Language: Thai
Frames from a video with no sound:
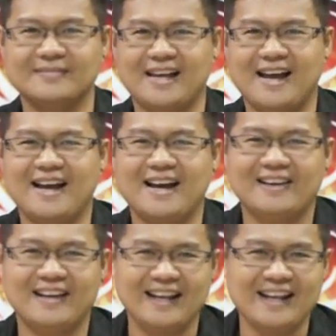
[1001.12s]
เอา
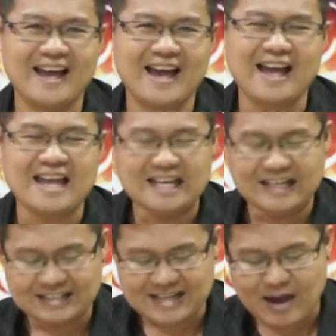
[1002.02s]
ละนะฮะ
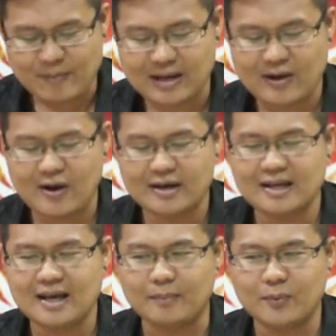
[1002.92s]
ชาวมังกร
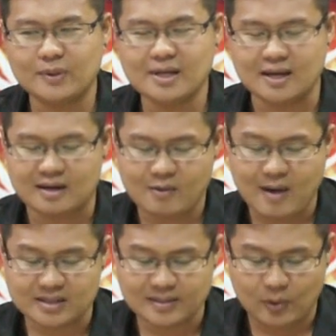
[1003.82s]
เนี่ยผู้ที่เกิดระห
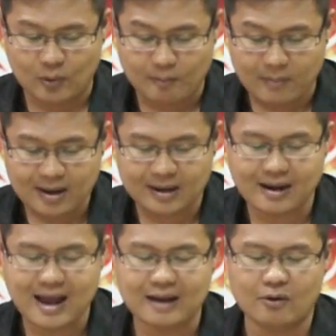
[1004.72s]
ว่าง 16 มก
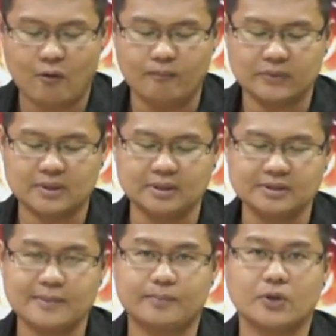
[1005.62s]
ราคมถึง
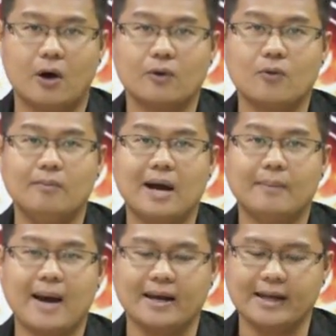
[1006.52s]
12 กุมภา
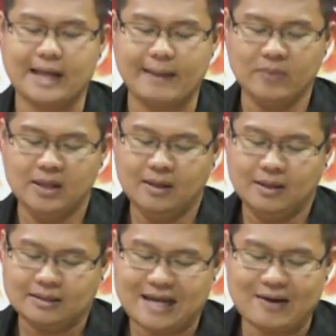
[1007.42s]
พันธ์นะครับ
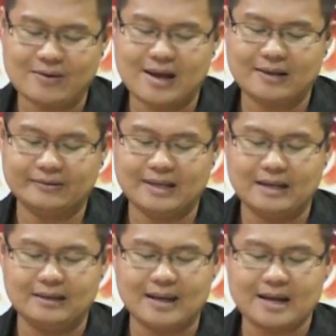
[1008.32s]
ชาวราศี
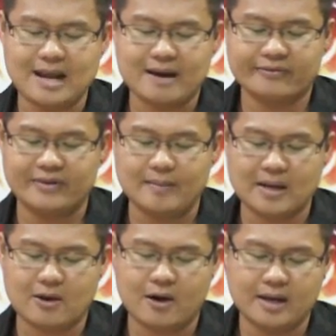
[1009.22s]
หรือลัคนาราศี
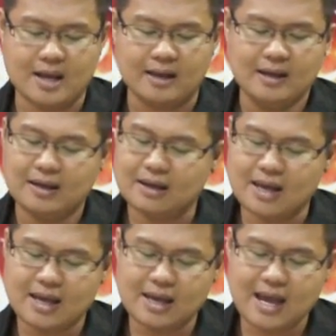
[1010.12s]
มังกรเนี่ย
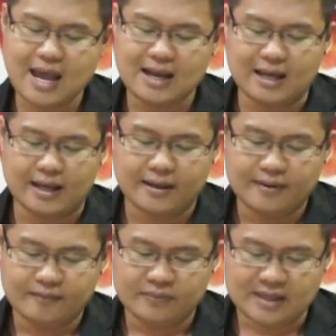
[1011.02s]
ง่ายๆเลย
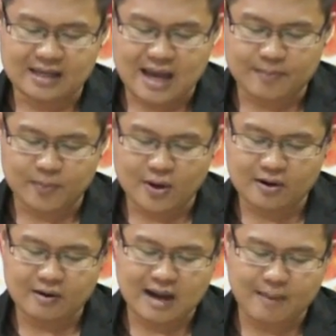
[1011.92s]
นะครับพอ
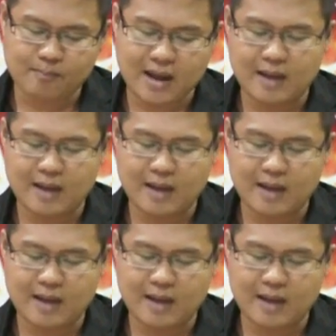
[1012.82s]
เรานับ